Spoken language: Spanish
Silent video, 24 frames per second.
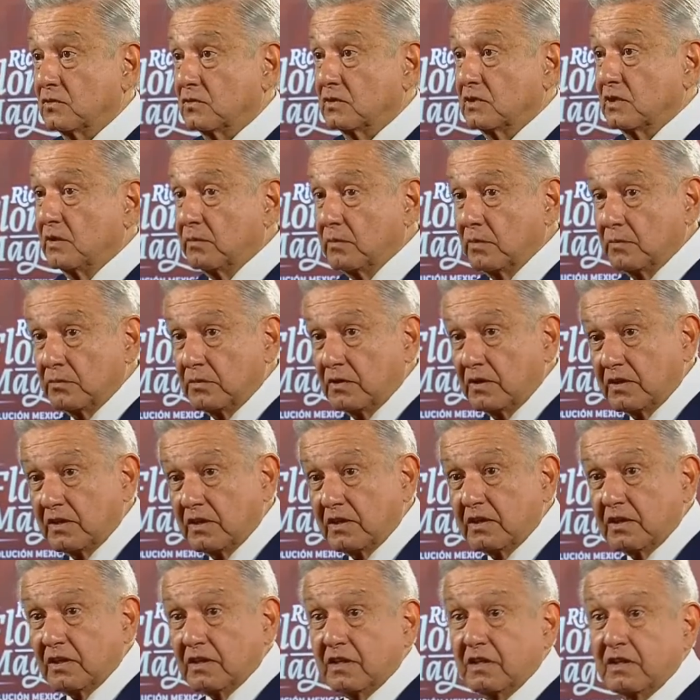Ya vamos a
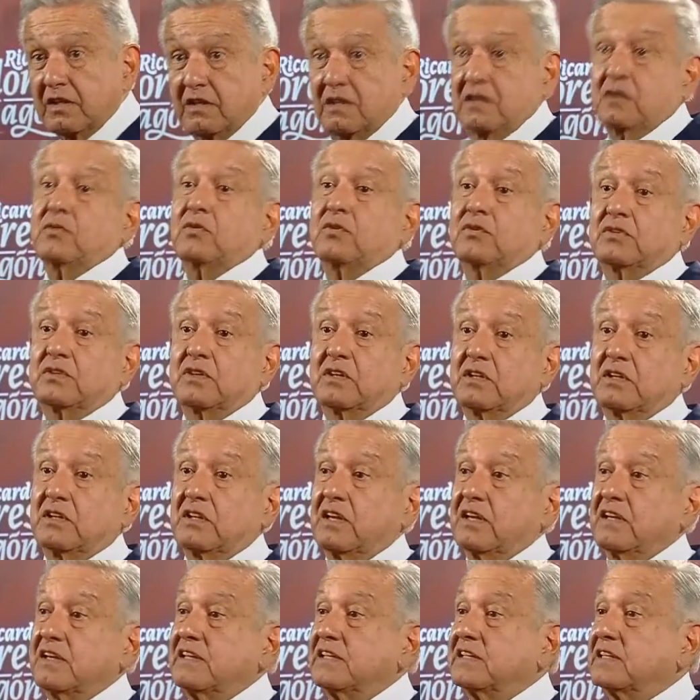dar aquí a conocer
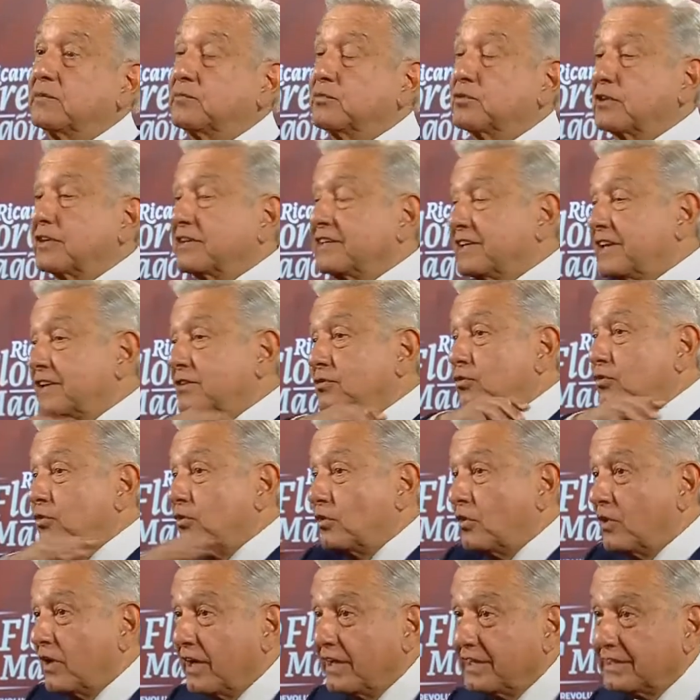la lista porque ya
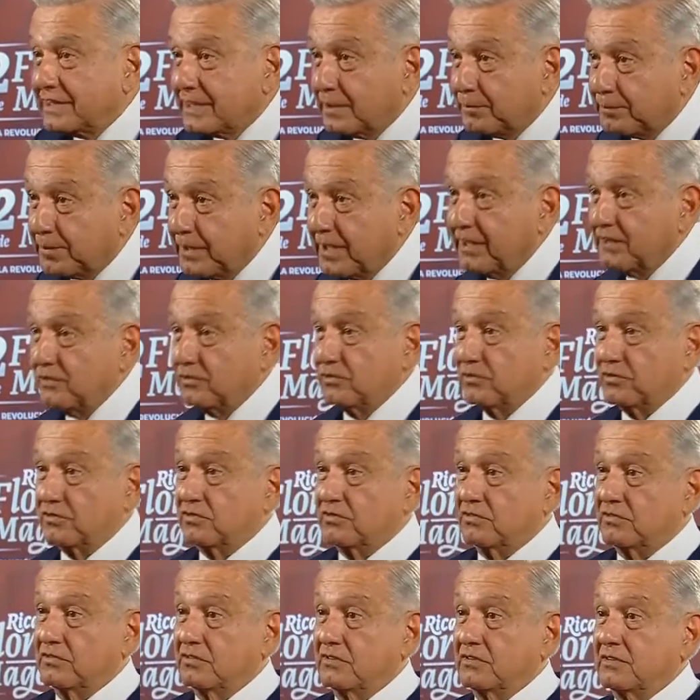no hay
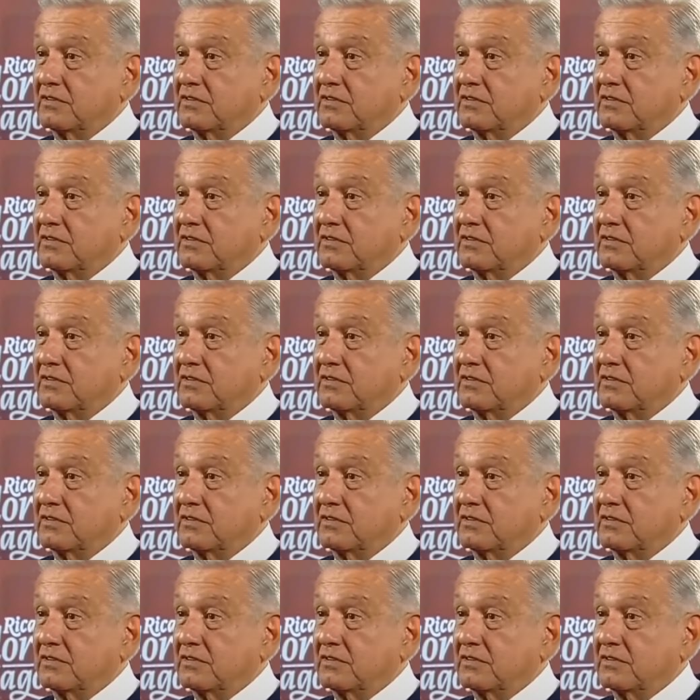tapados.